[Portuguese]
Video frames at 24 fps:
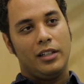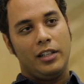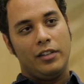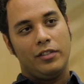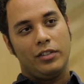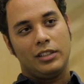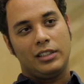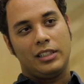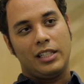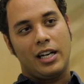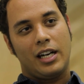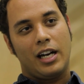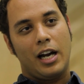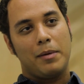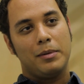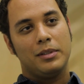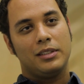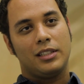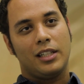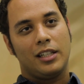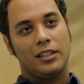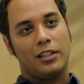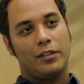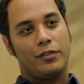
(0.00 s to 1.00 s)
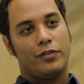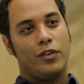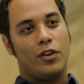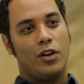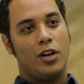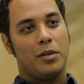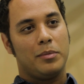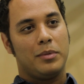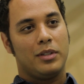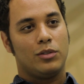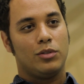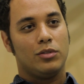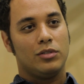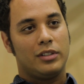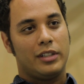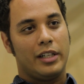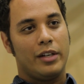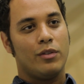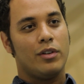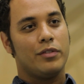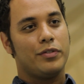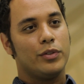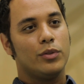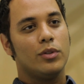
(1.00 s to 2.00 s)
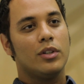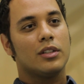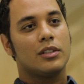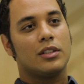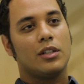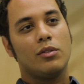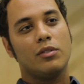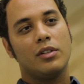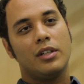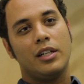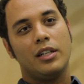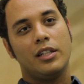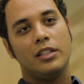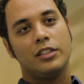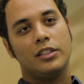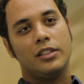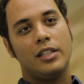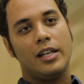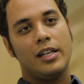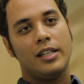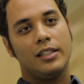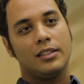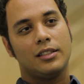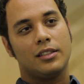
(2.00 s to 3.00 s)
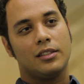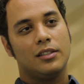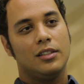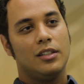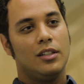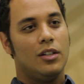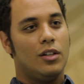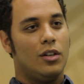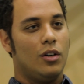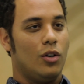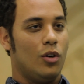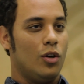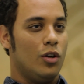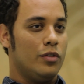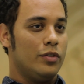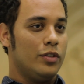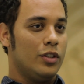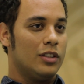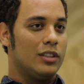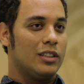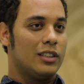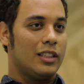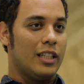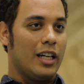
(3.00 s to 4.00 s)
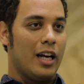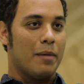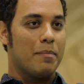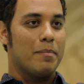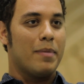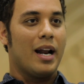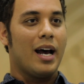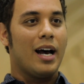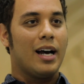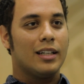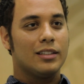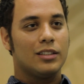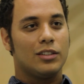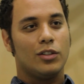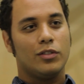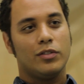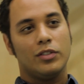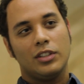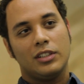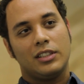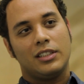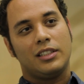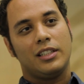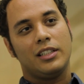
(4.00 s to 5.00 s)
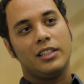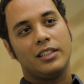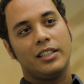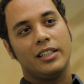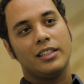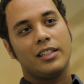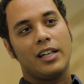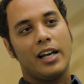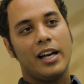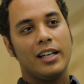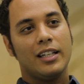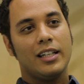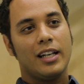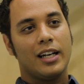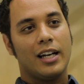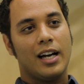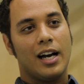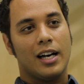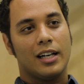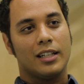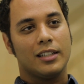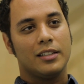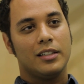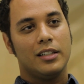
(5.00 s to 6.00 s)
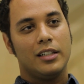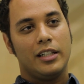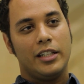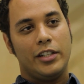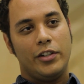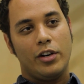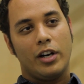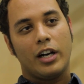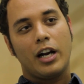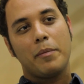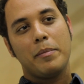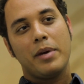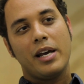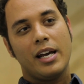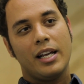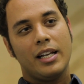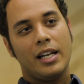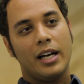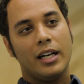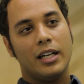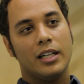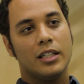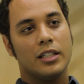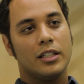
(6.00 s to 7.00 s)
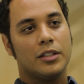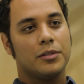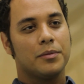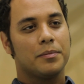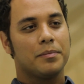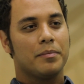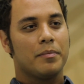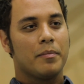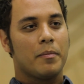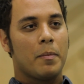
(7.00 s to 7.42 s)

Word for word: E você acaba, de certa forma, quando tem uma figura tão grande dessa, ou você abraça ou você tenta renegar. Né? E eu acabei renegando.